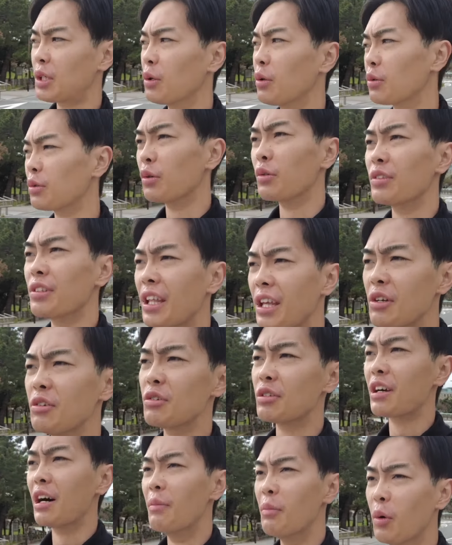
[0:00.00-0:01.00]
京都ってい
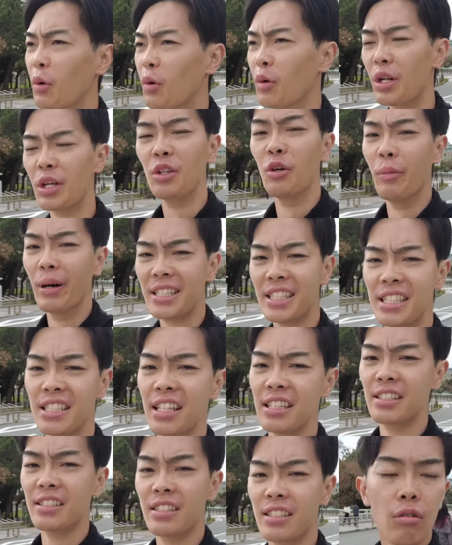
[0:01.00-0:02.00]
うかもう俺の街
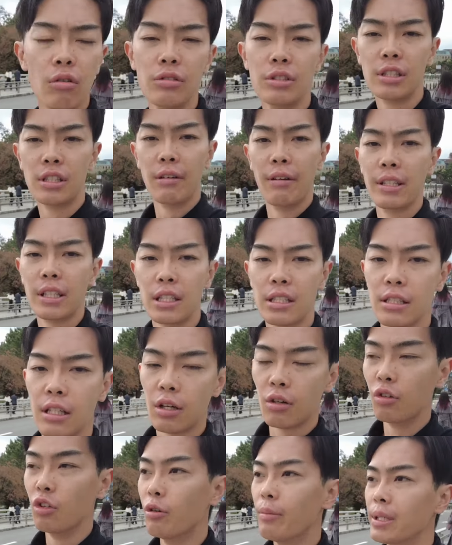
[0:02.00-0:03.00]
です本日私
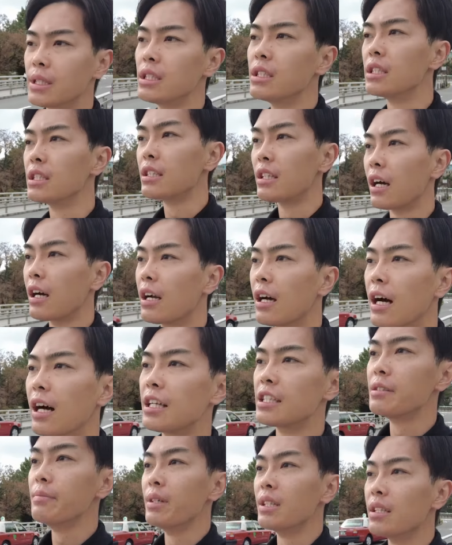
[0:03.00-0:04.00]
がこの街に来てから
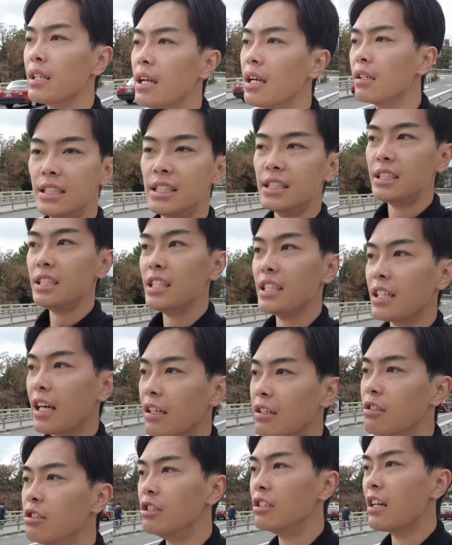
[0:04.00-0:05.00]
初めてジジイ
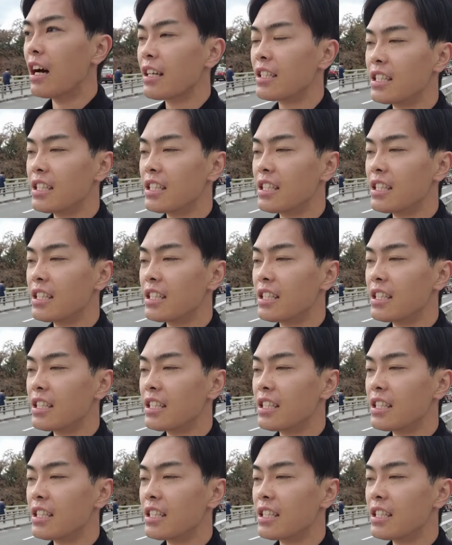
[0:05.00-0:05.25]
が来るら